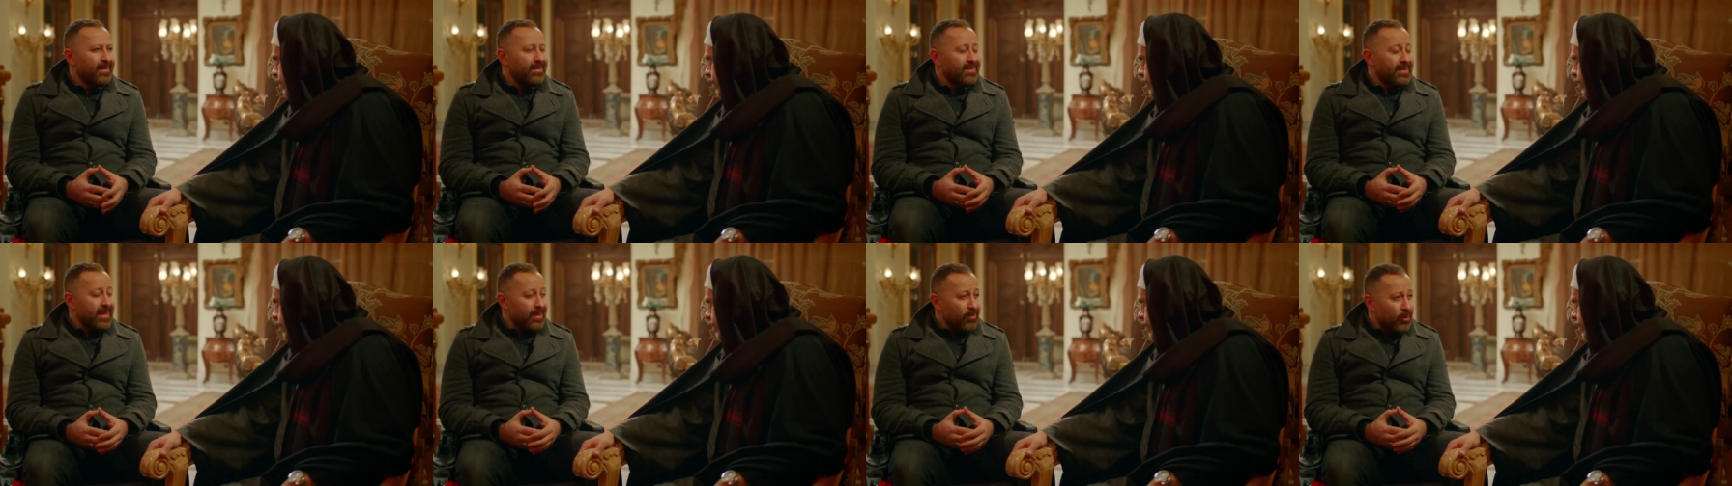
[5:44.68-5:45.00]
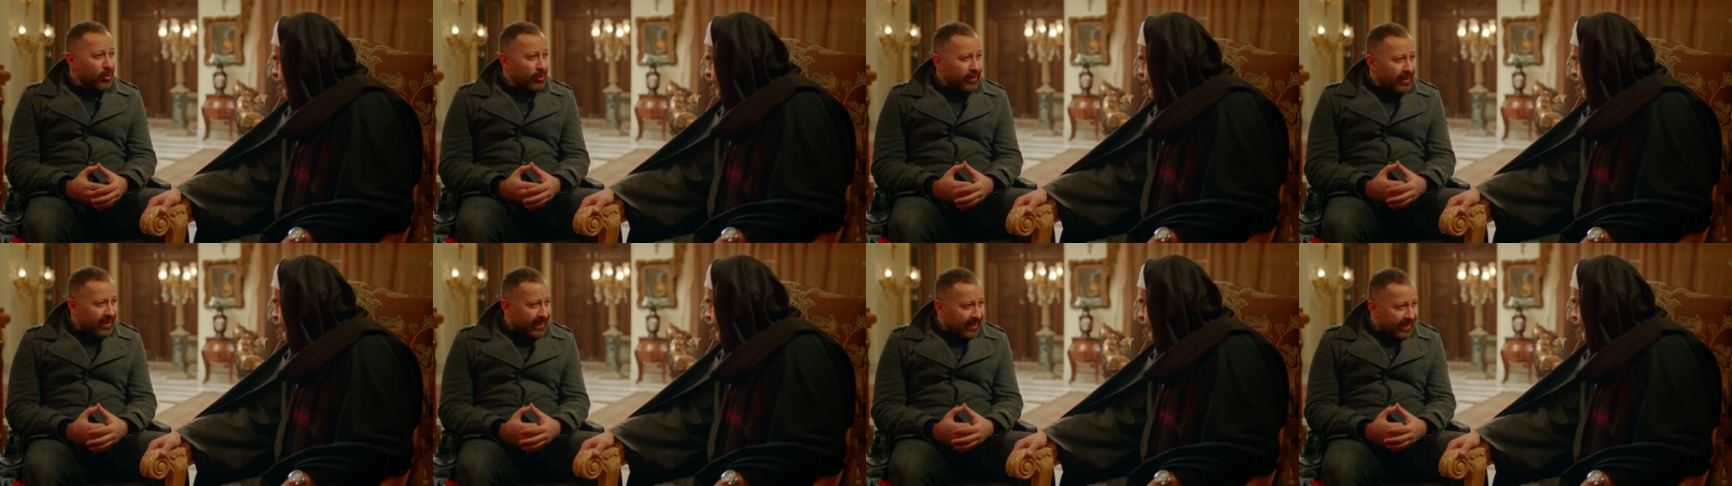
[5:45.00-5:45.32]
زي ما
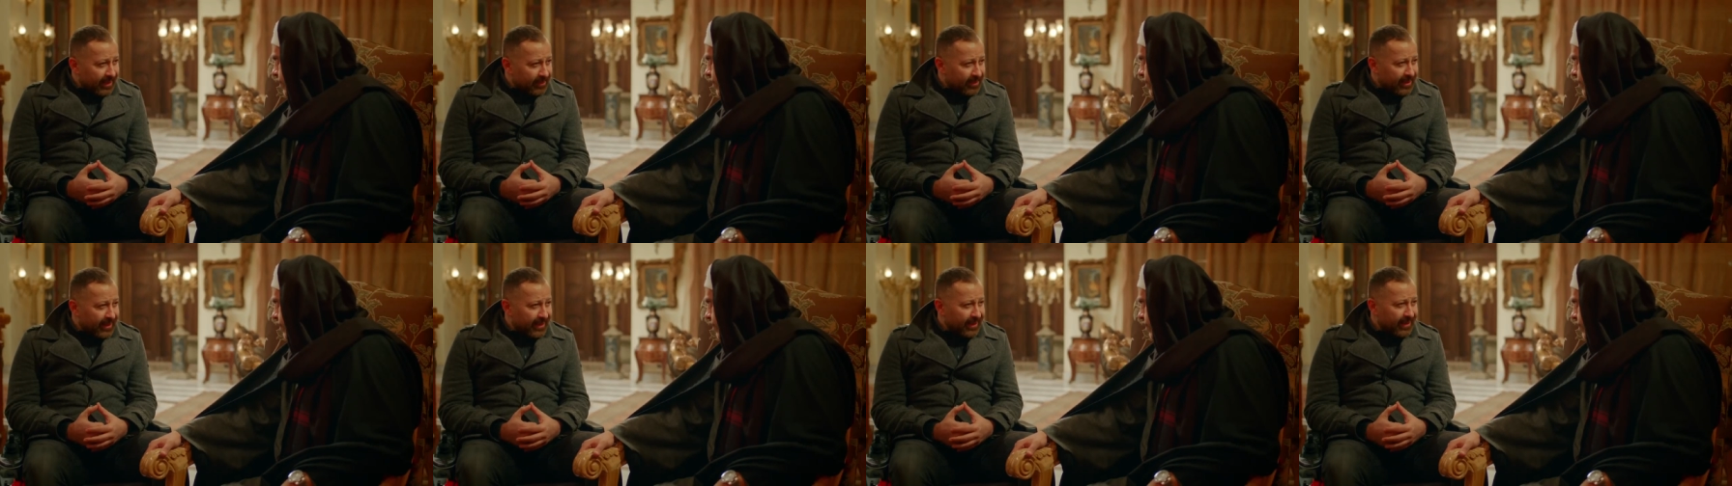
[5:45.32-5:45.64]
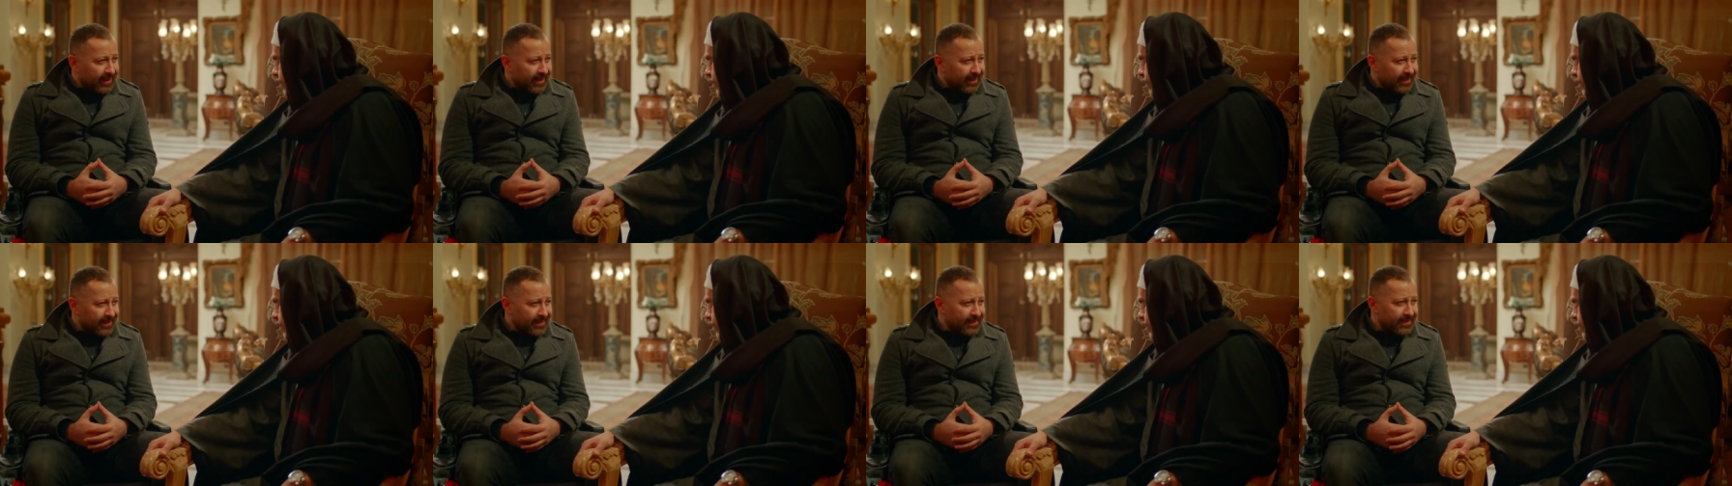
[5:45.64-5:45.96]
قلت لك قبل
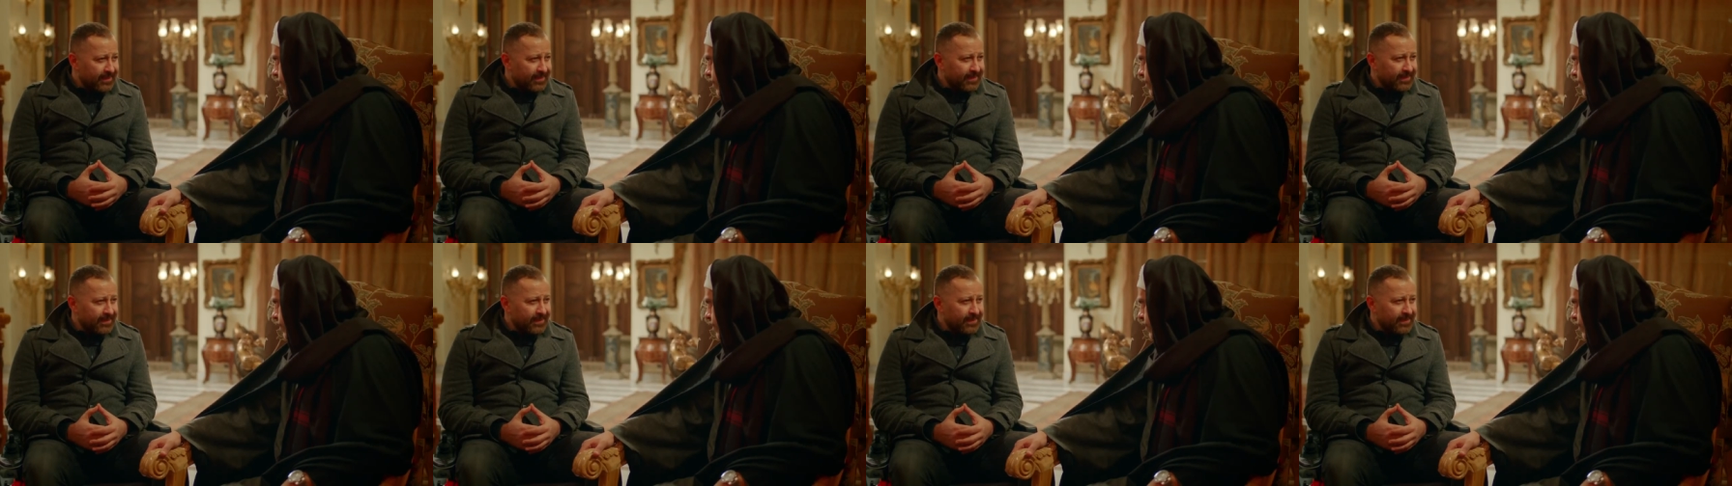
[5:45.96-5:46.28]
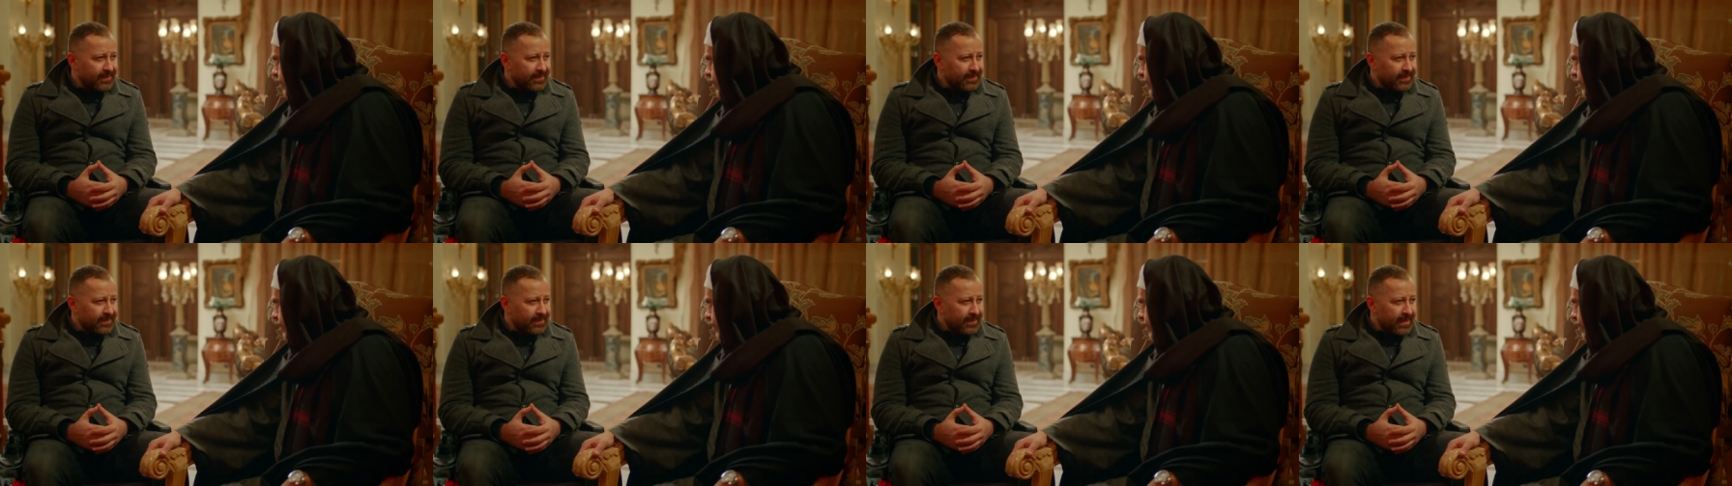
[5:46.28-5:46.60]
كده
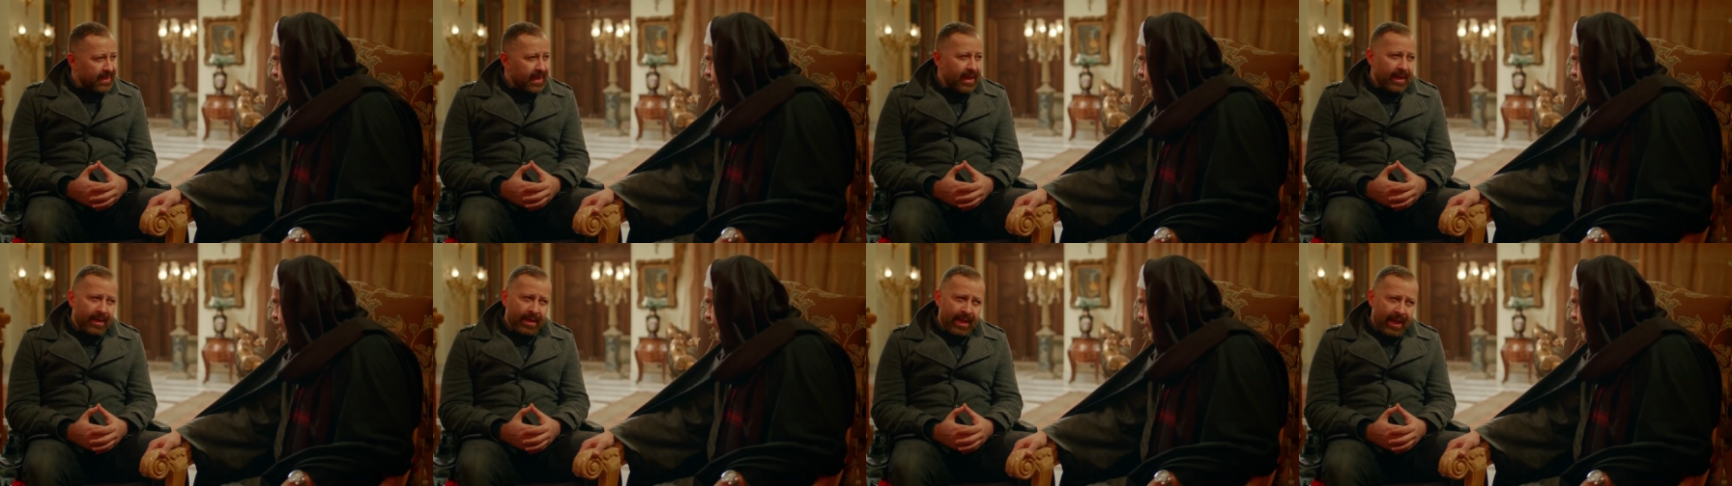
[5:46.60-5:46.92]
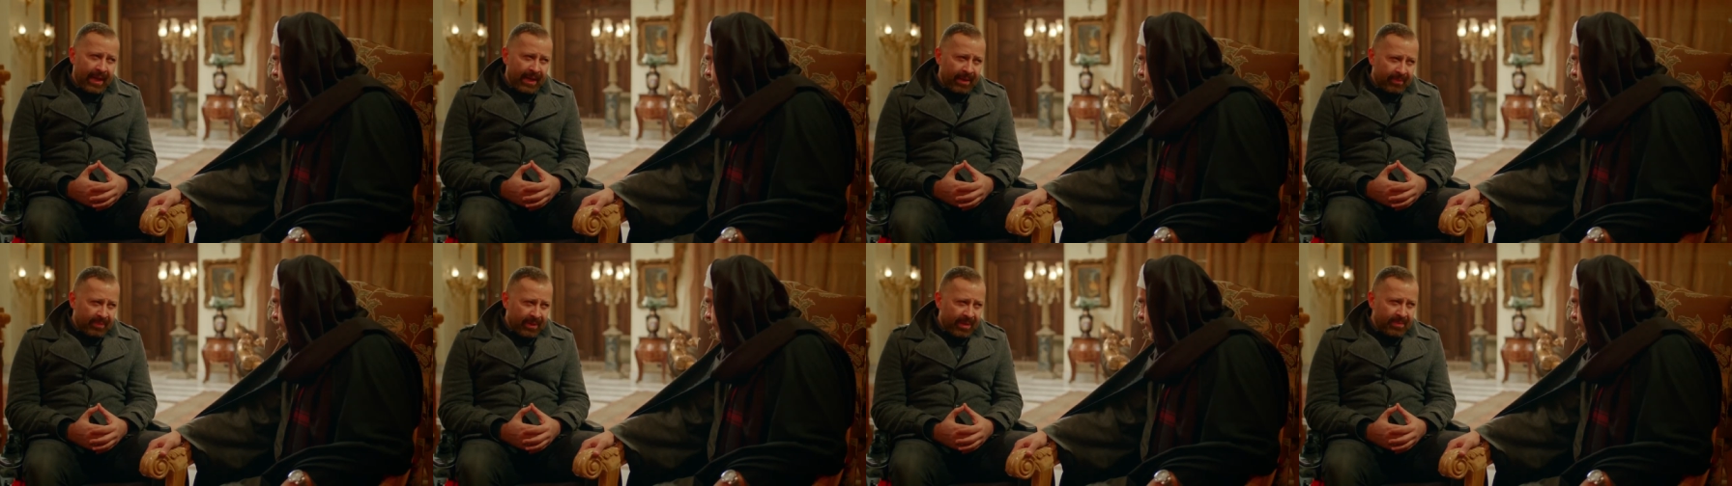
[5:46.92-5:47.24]
احنا
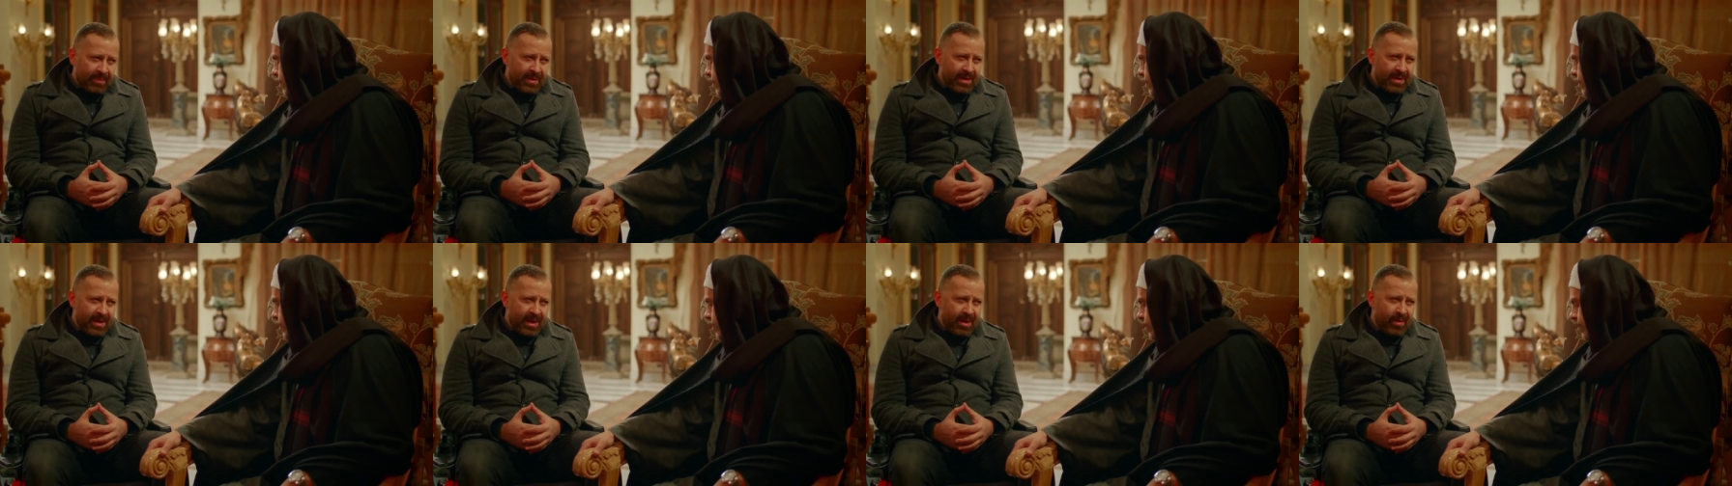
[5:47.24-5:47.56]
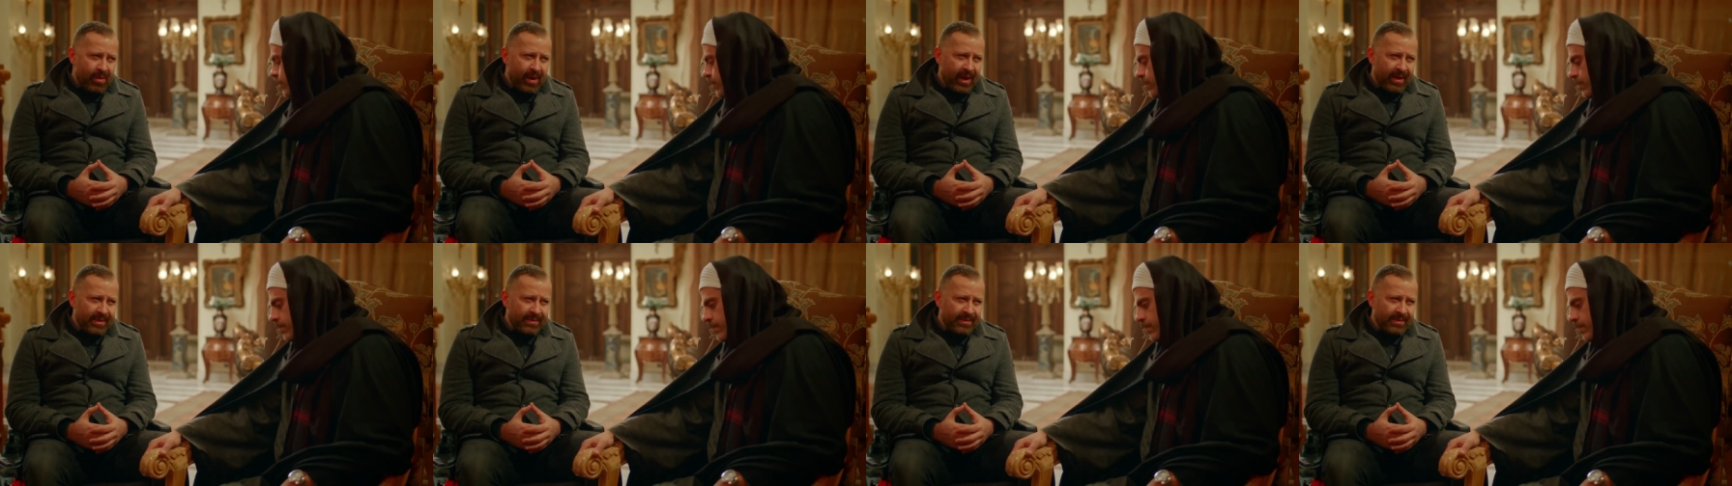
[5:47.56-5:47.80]
عالم كبير قوي يا